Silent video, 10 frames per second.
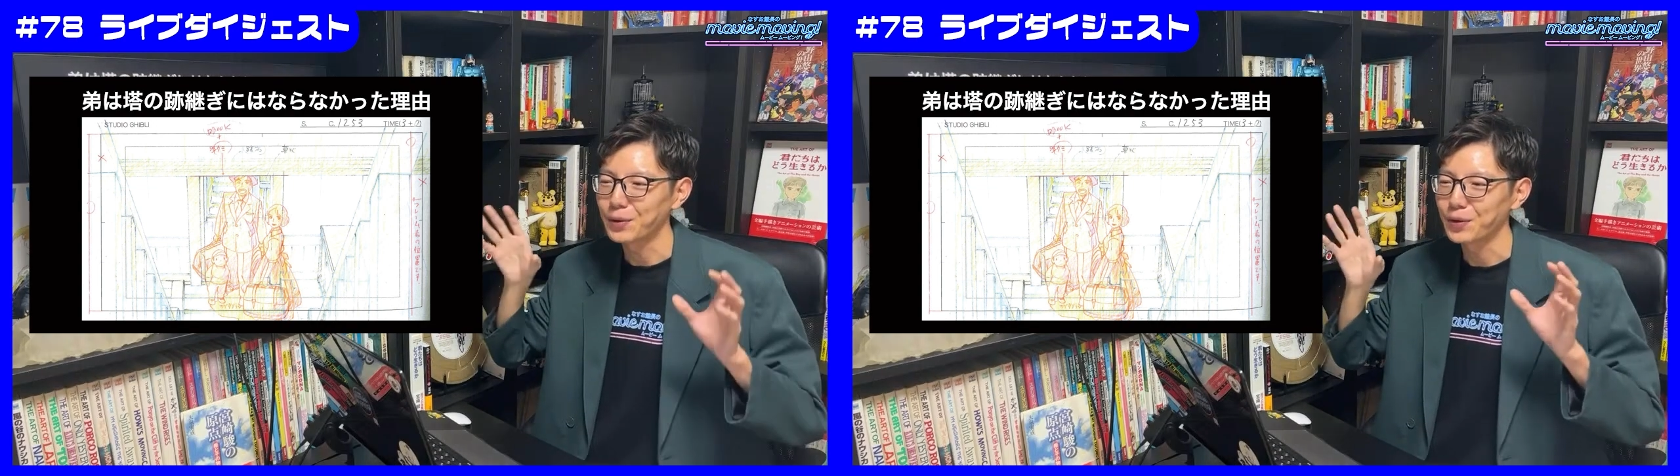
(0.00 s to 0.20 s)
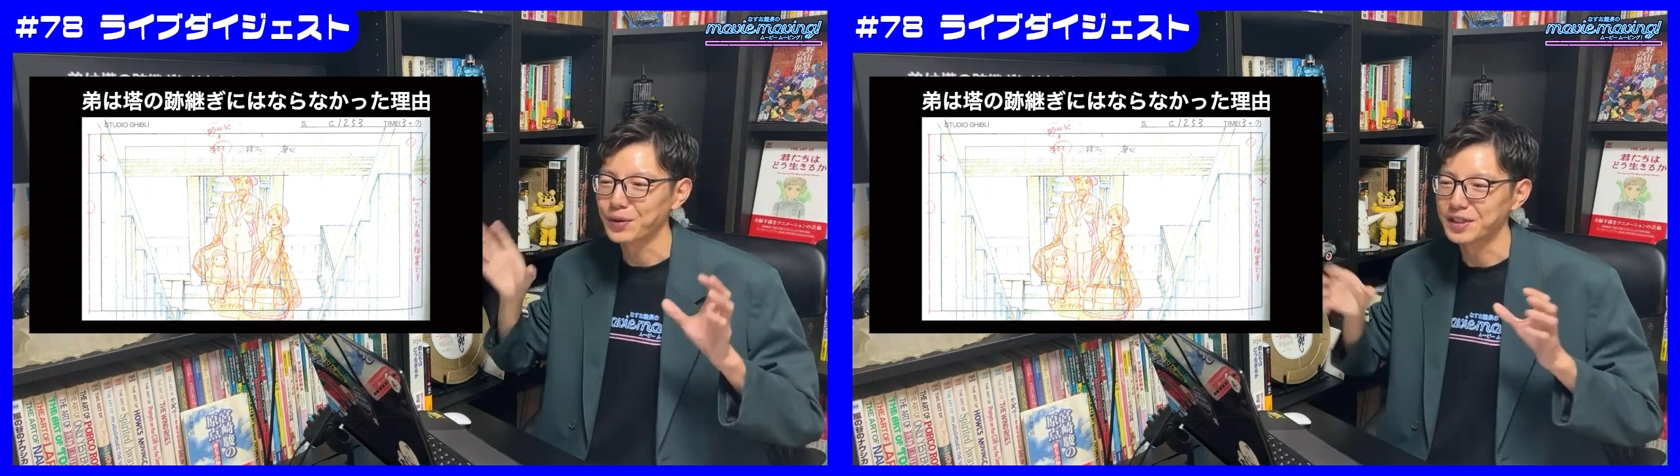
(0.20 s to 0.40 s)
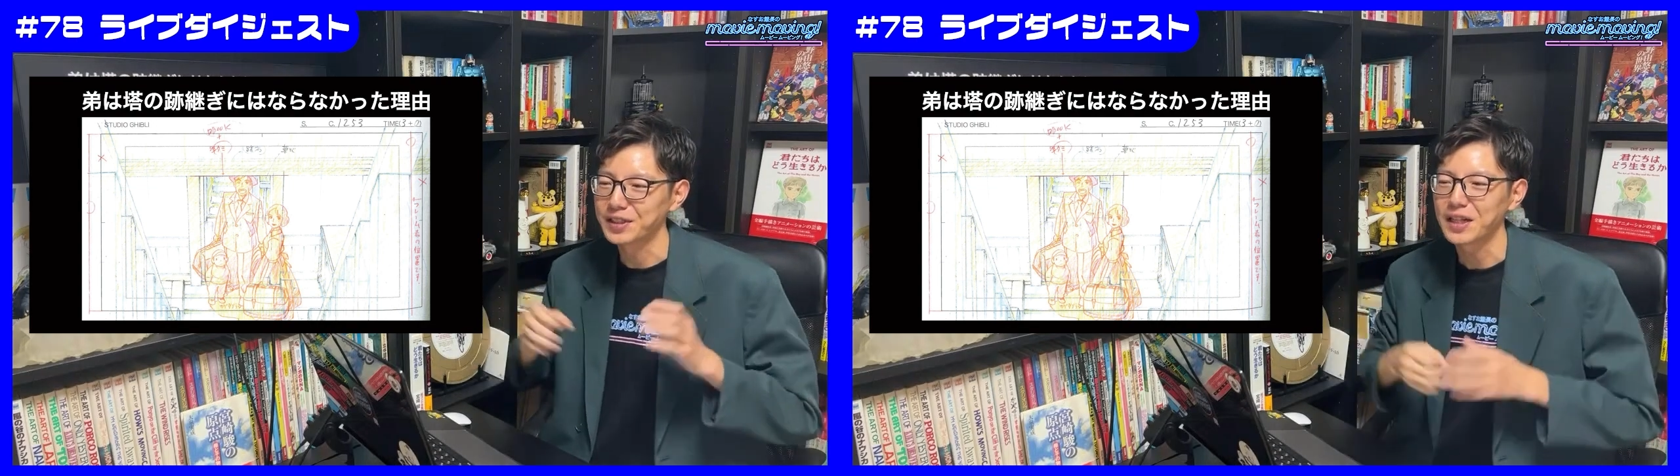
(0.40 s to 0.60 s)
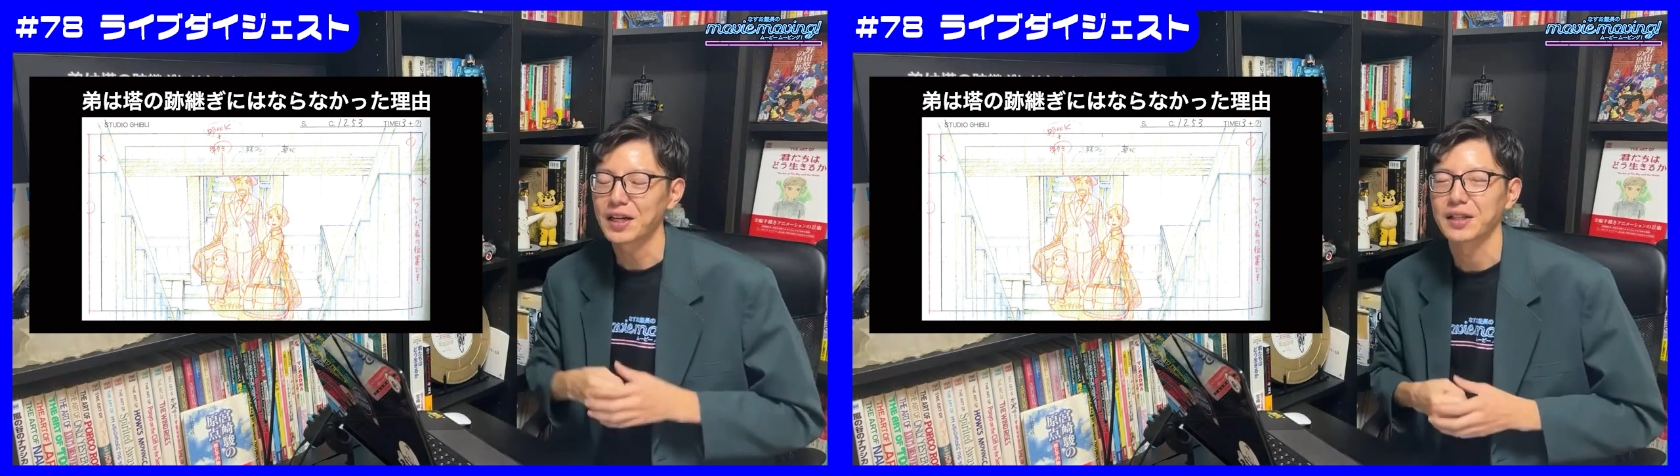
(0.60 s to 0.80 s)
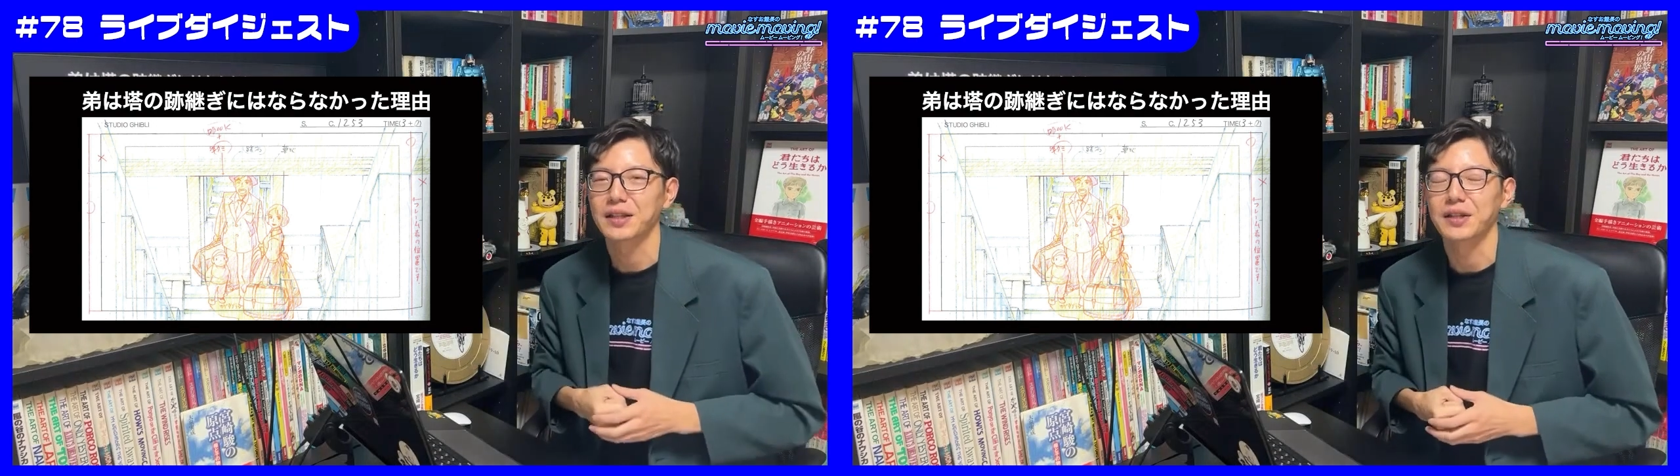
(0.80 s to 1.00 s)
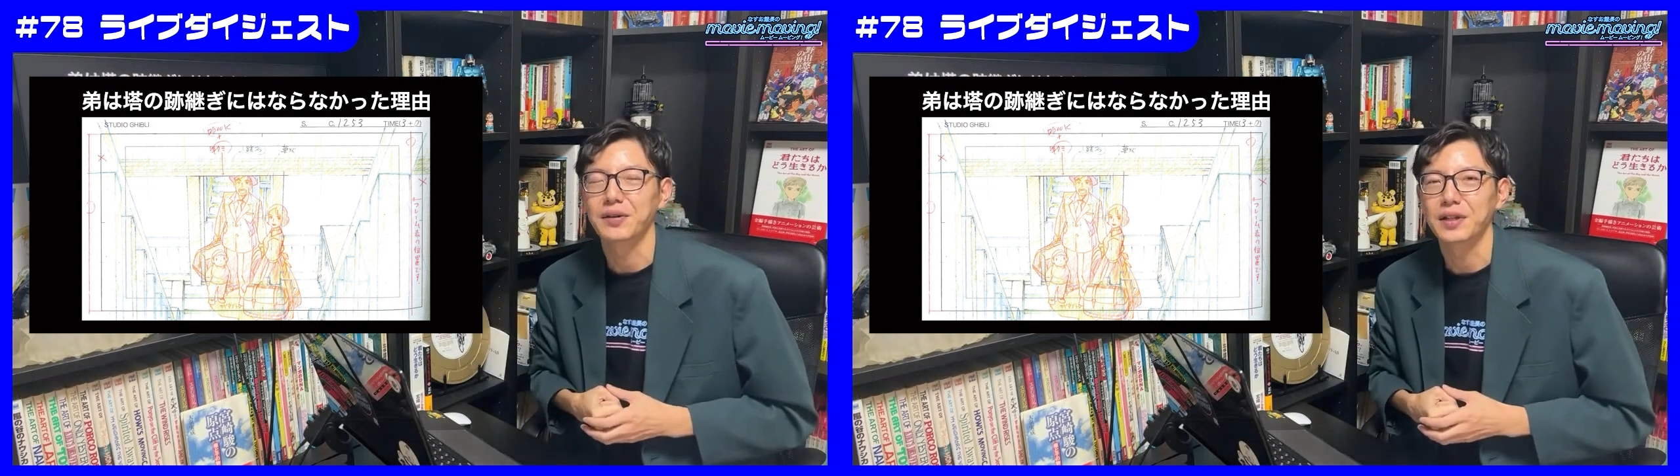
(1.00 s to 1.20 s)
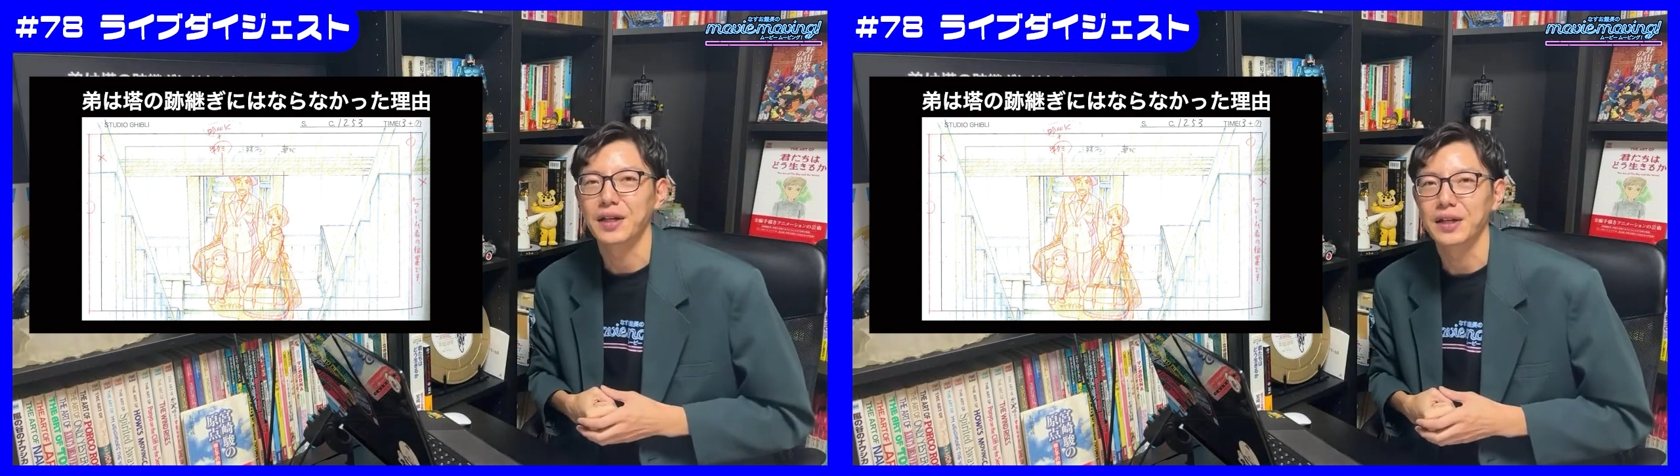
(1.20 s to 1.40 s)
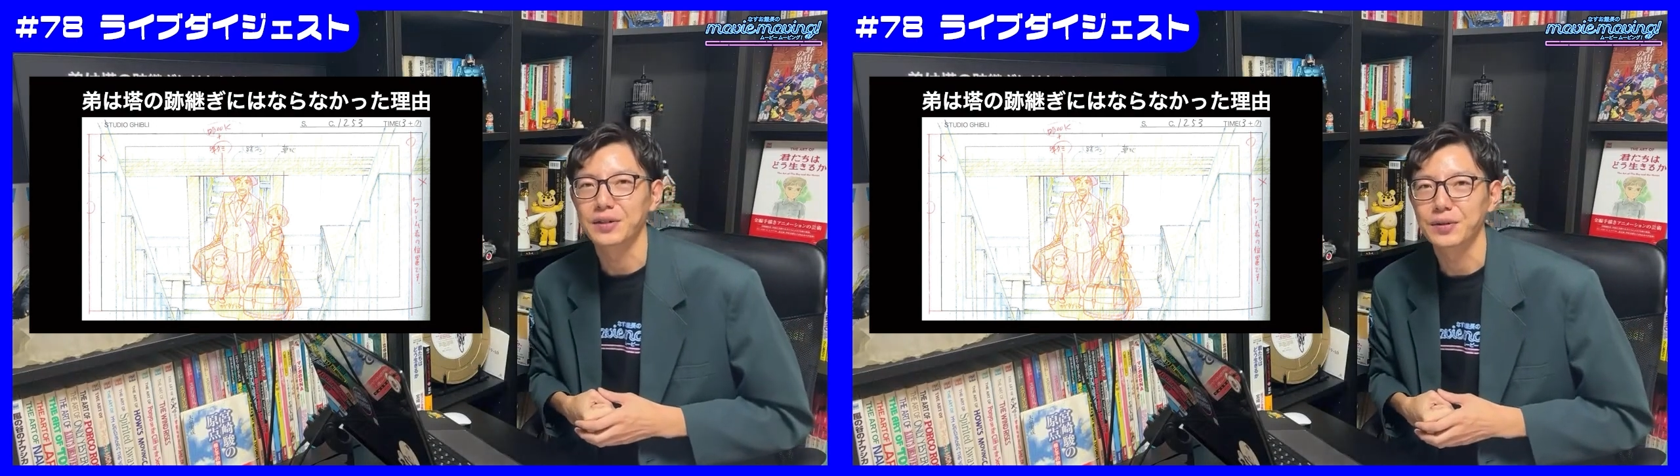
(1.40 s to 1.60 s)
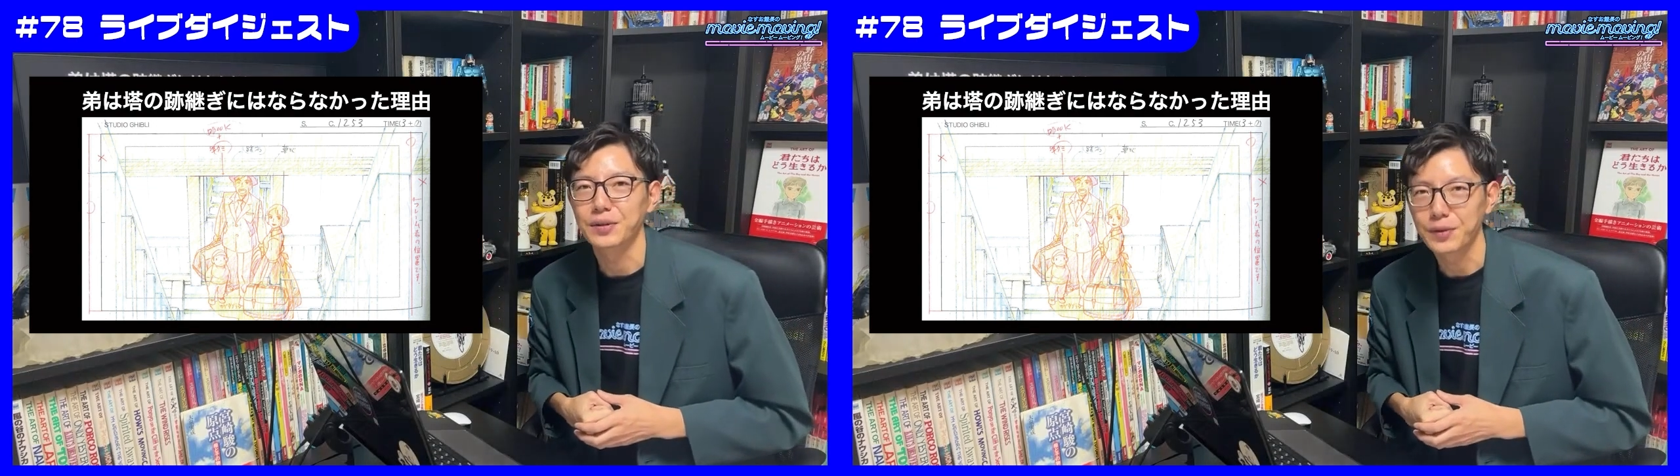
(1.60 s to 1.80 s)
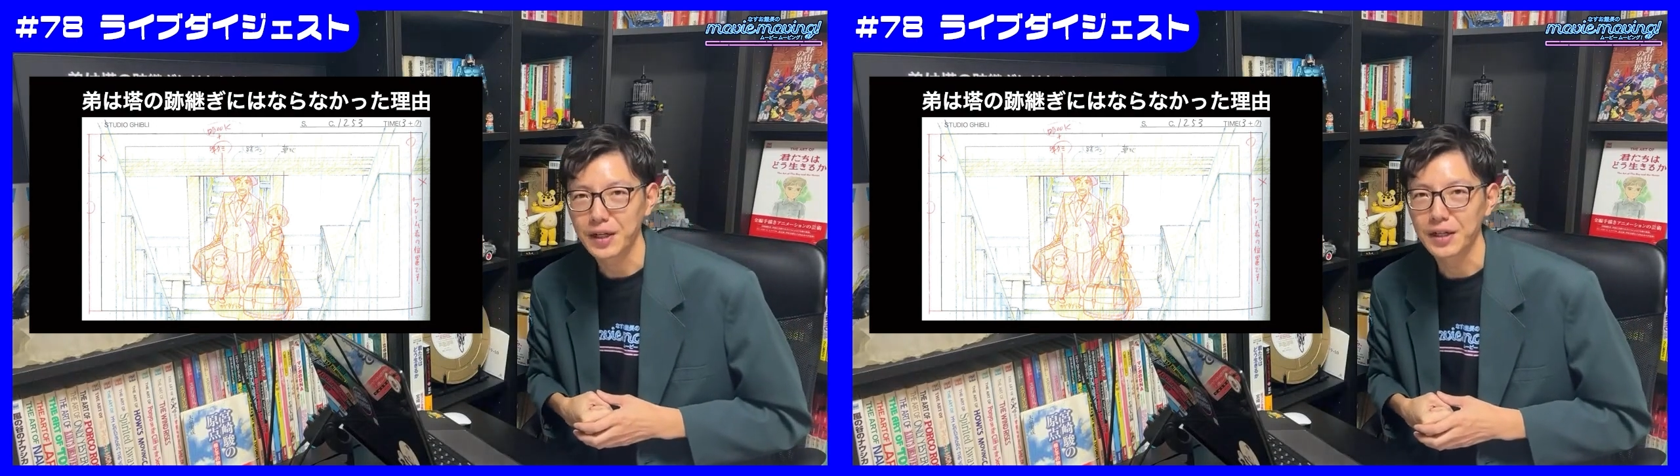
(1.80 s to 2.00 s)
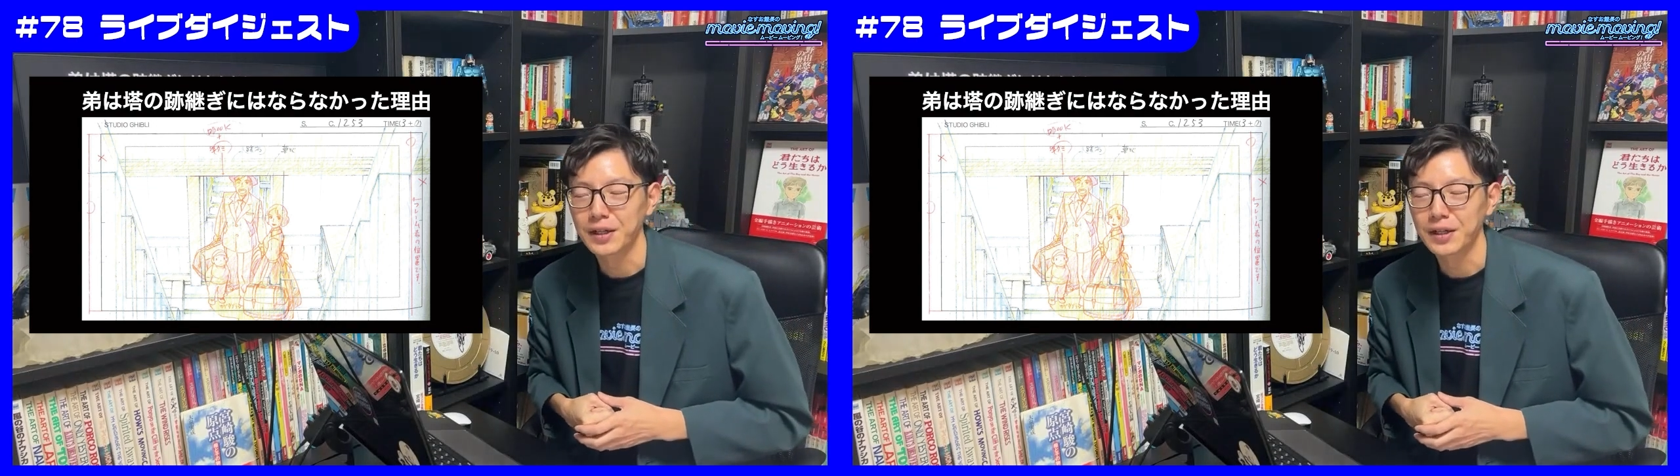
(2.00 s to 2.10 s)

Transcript: 候補にしなかったんではないかというのは、